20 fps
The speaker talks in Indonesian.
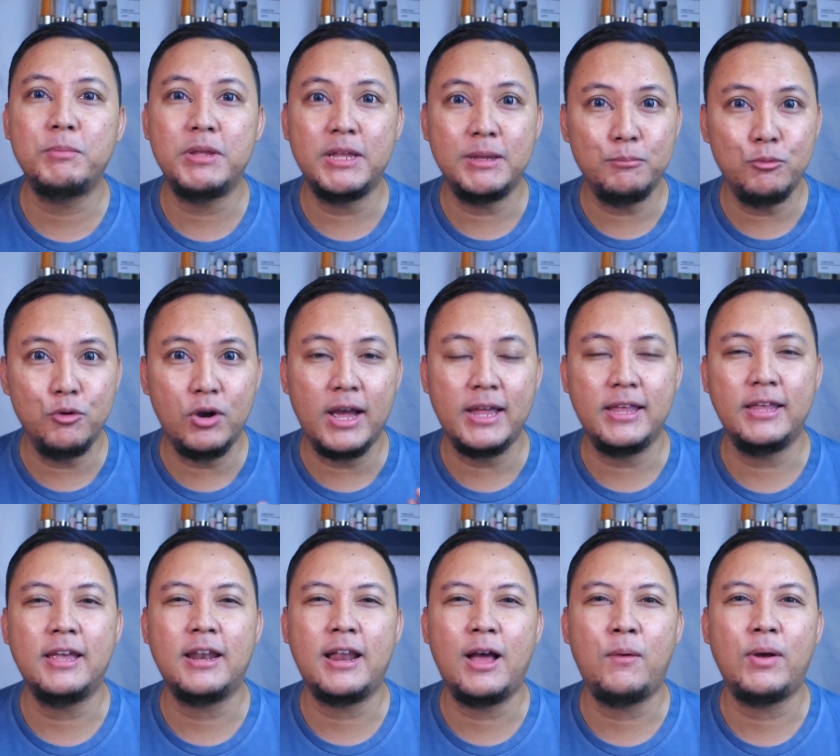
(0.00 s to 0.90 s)

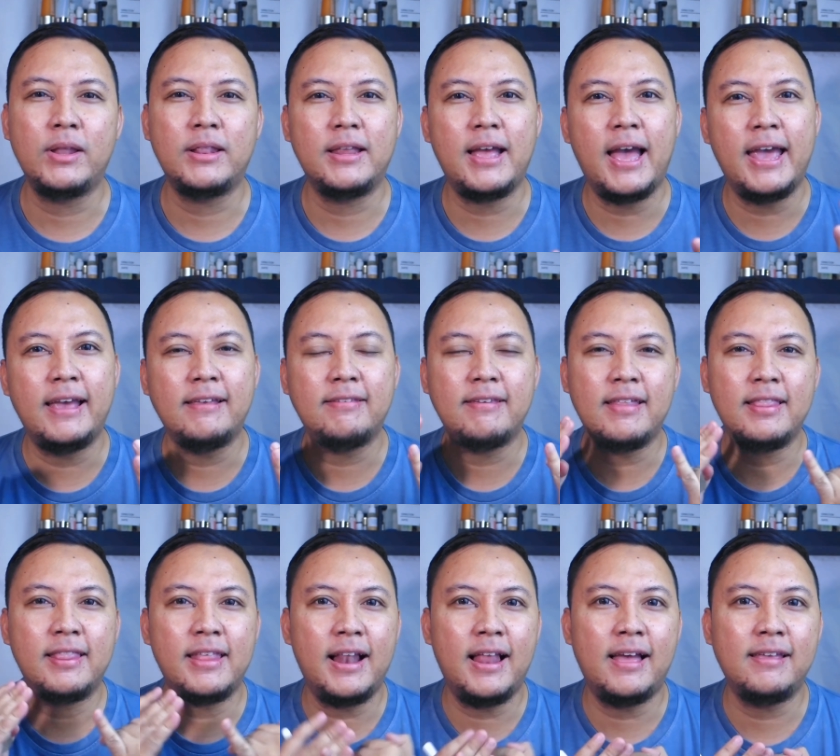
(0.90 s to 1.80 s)
menyembuhkan jerawat kayak
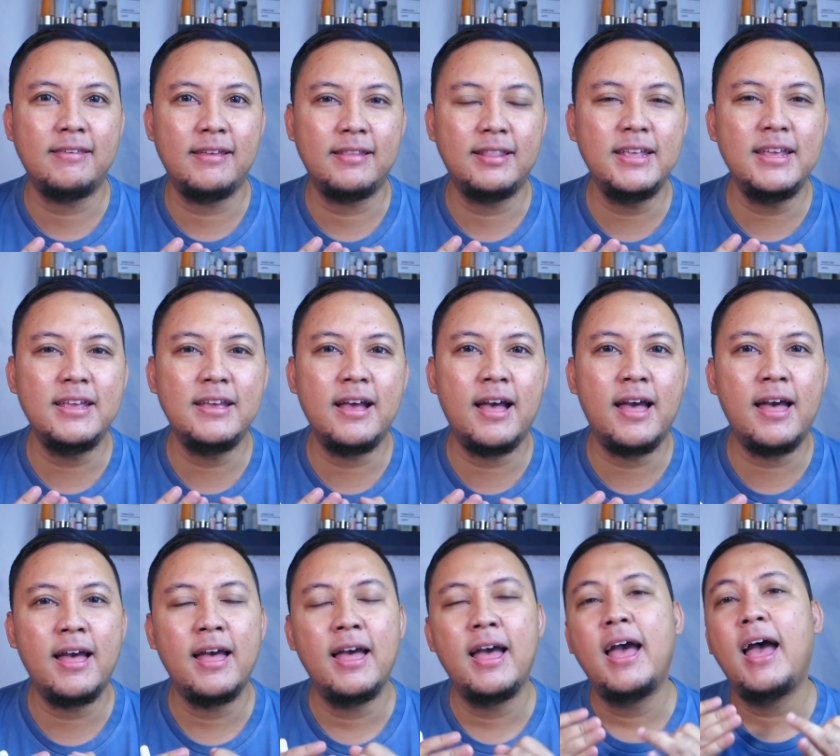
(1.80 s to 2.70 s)
centella acetica